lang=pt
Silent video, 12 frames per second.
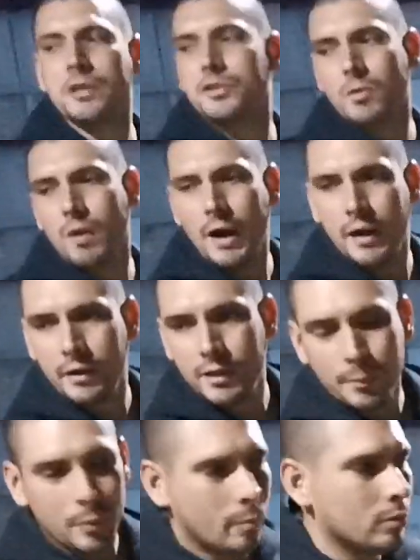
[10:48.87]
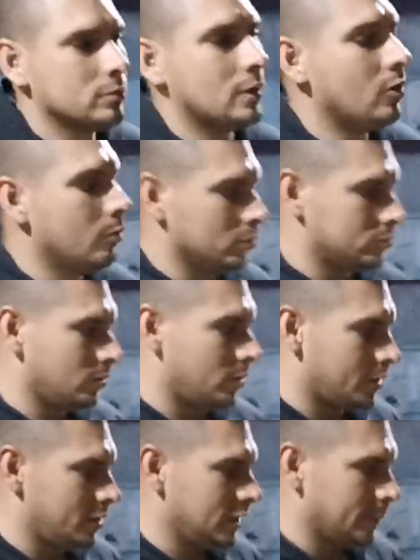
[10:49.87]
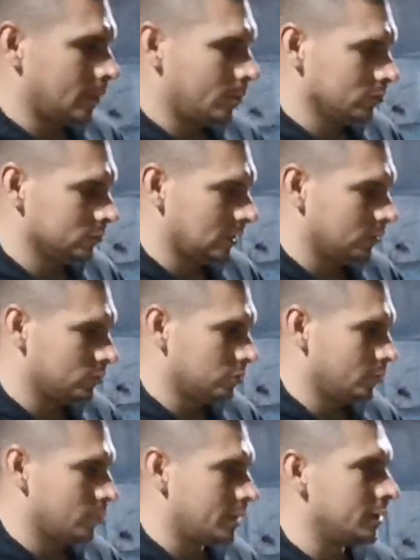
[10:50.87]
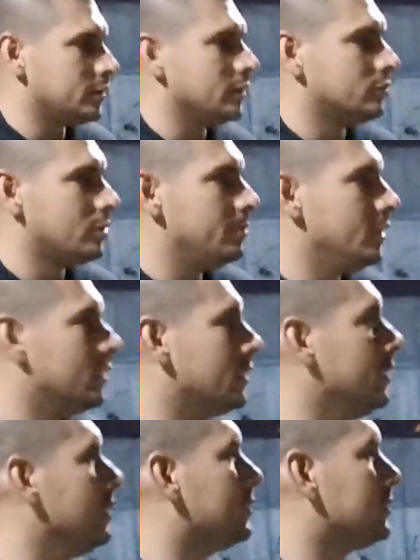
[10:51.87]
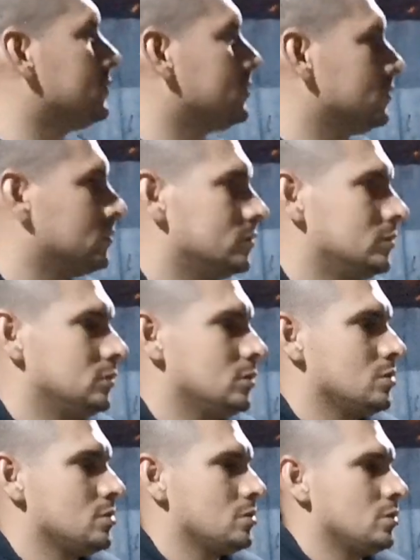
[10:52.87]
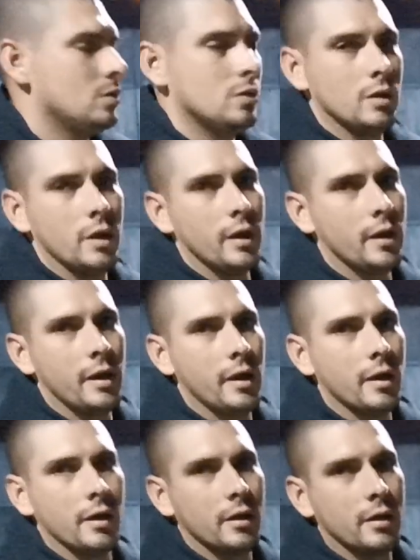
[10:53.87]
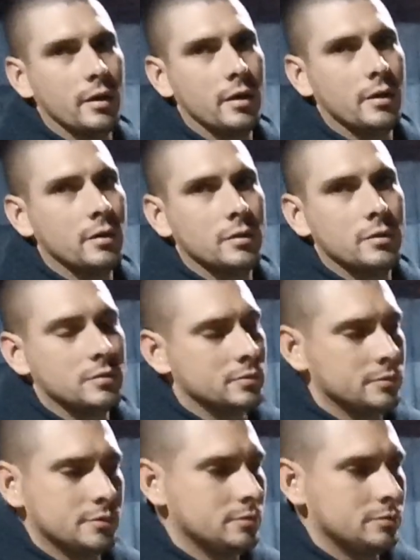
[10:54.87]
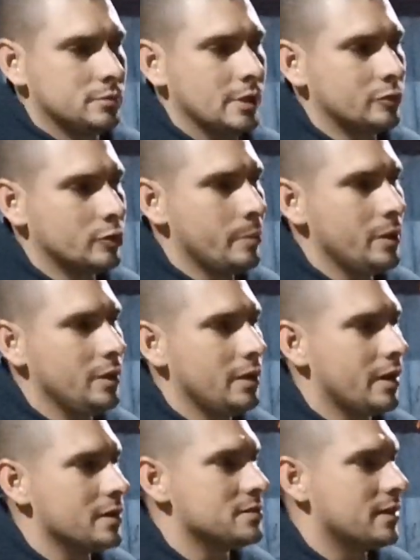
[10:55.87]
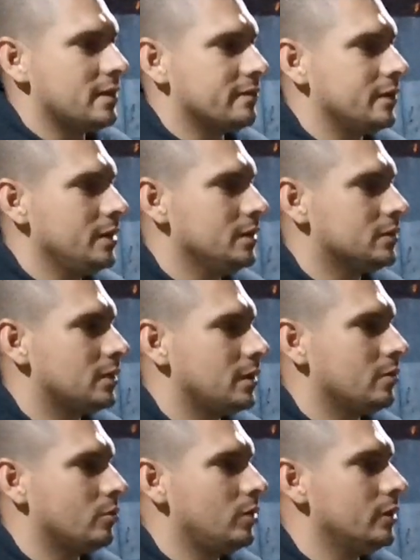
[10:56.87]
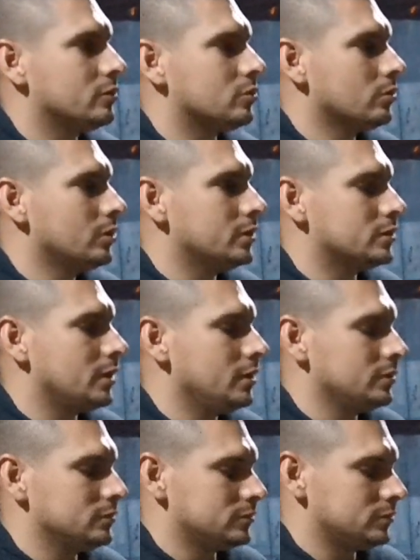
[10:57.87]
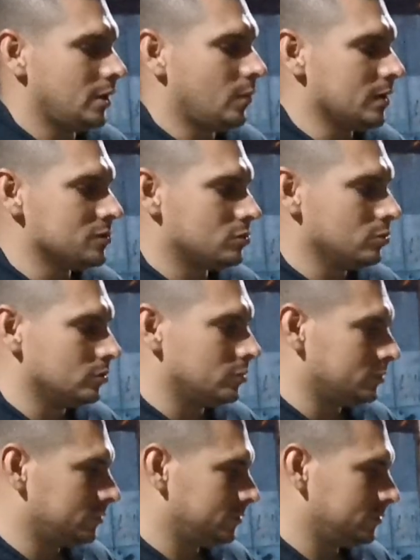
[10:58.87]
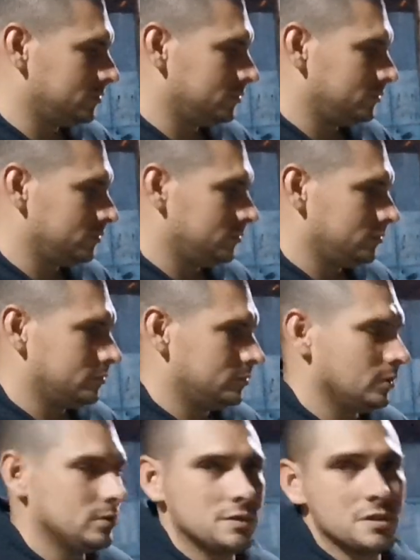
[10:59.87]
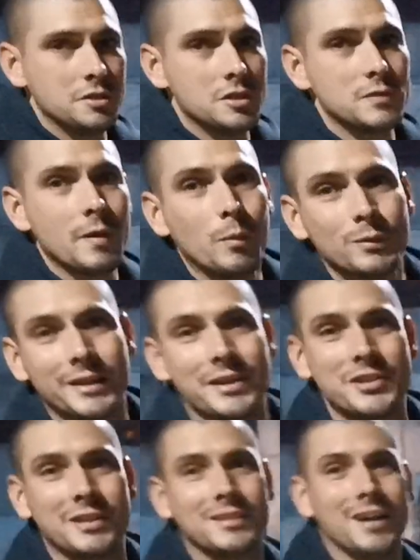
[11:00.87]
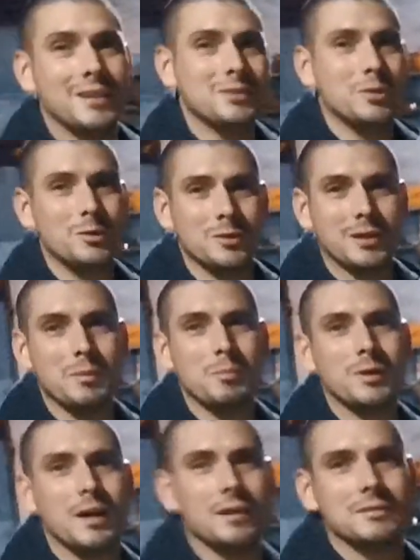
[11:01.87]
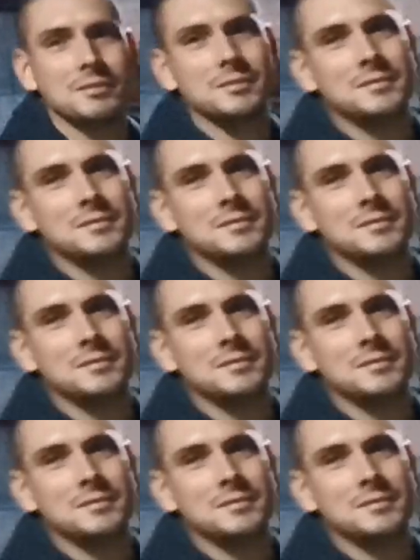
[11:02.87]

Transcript: que a gente guarda aí, dá pra montar um motor aqui, dá pra montar um turbo. Aqui tem turbina aí. É... Tem turbininha em reserva aí, tem coletor, tem, tem quase tudo. Eu decidi se vai montar injetado ou carburado.